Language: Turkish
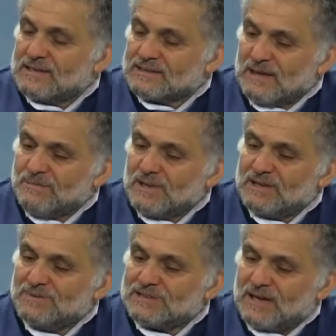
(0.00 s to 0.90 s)
sen
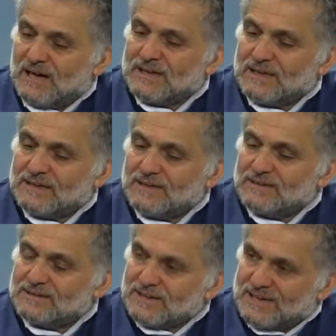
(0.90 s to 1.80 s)
biraz mesela
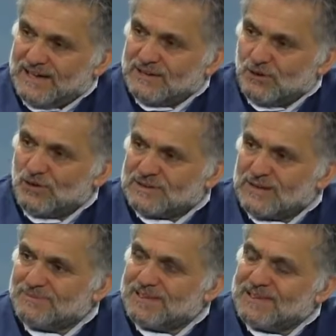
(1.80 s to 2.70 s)
anketlerin dışında kendi
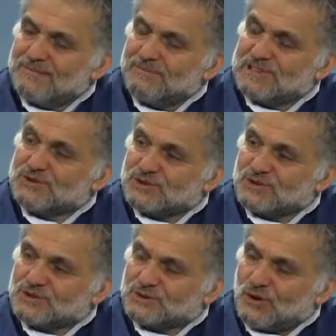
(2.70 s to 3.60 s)
gözlemlerine Şöyle, bir
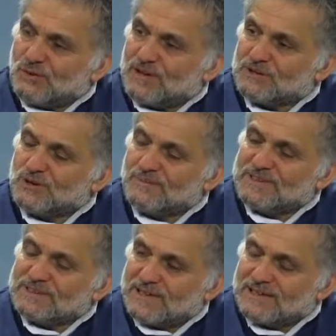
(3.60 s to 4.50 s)
sormak istiyorum.
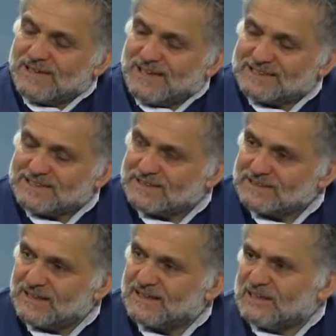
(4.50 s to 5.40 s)
Mesela gençler
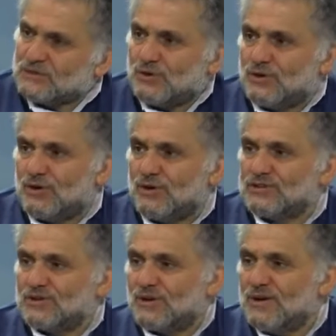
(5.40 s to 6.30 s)
sana ne soruyor
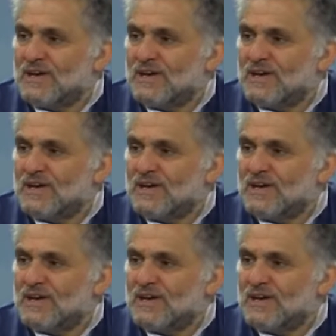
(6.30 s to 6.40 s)
en çok?